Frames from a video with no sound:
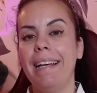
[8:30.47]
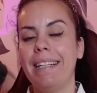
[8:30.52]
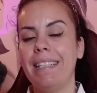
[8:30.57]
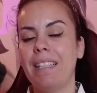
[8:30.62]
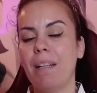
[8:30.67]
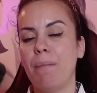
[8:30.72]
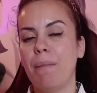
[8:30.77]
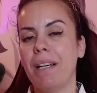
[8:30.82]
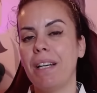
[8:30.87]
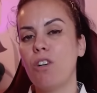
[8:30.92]

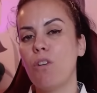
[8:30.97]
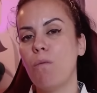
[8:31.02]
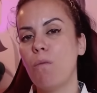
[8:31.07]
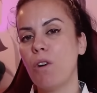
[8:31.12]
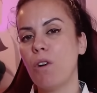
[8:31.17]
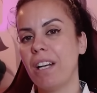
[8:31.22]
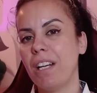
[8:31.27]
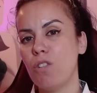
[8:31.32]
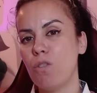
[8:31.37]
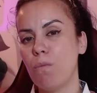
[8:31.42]
y también
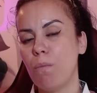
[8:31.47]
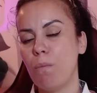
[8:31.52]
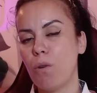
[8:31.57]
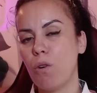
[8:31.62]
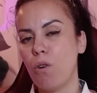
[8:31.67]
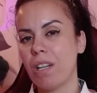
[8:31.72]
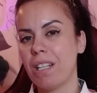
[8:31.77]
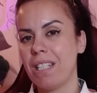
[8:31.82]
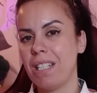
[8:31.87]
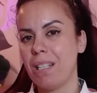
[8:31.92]
cómo creéis un
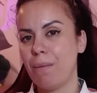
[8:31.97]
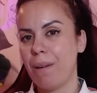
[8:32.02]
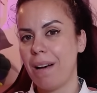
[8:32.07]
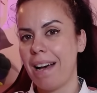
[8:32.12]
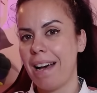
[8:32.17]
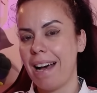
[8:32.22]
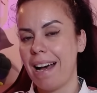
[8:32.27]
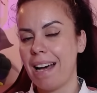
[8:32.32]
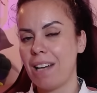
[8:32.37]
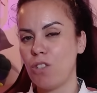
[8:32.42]
poco que se
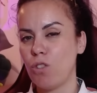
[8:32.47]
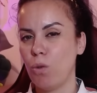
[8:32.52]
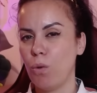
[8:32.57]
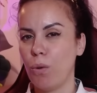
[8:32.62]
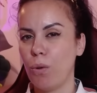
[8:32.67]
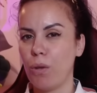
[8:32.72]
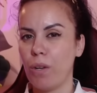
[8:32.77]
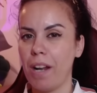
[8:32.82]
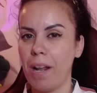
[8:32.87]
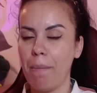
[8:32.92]
va a
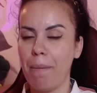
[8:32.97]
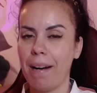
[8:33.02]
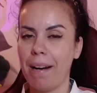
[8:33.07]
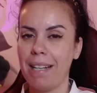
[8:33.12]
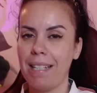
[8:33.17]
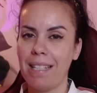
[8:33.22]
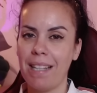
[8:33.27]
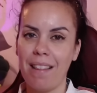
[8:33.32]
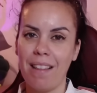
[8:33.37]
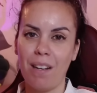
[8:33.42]
solucionar
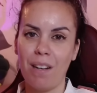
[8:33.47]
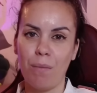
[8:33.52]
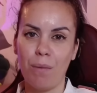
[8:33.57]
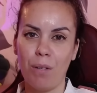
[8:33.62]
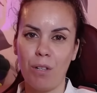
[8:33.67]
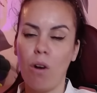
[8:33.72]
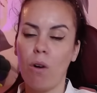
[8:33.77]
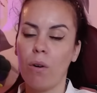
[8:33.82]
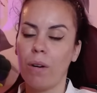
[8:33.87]
para este derby, ¿no?